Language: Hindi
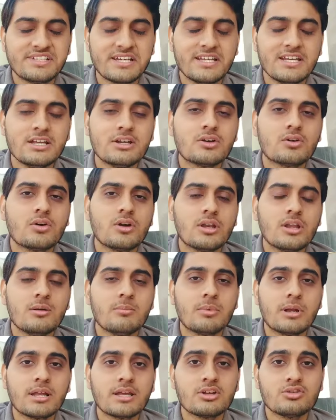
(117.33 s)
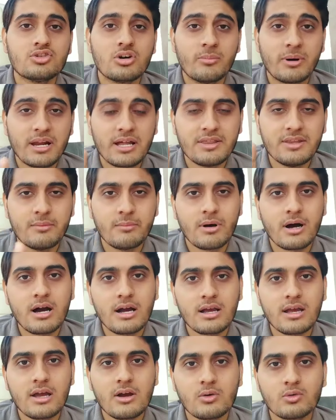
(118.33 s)
शरीर को ही नहीं बल्कि जो हमारा
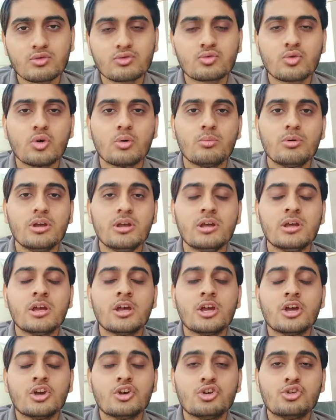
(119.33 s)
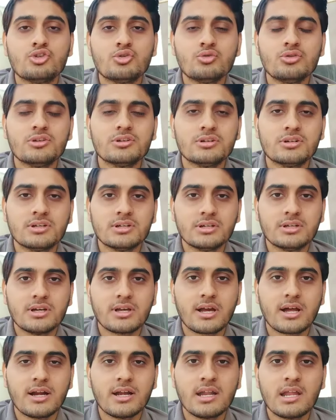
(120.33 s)
दिमाग है उसको भी शुद्ध
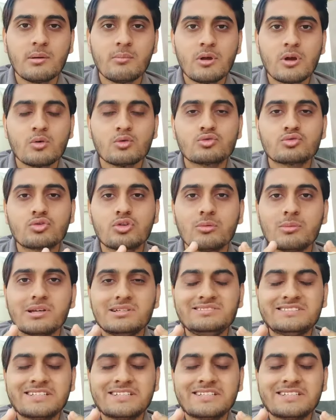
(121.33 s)
करने में उसको भी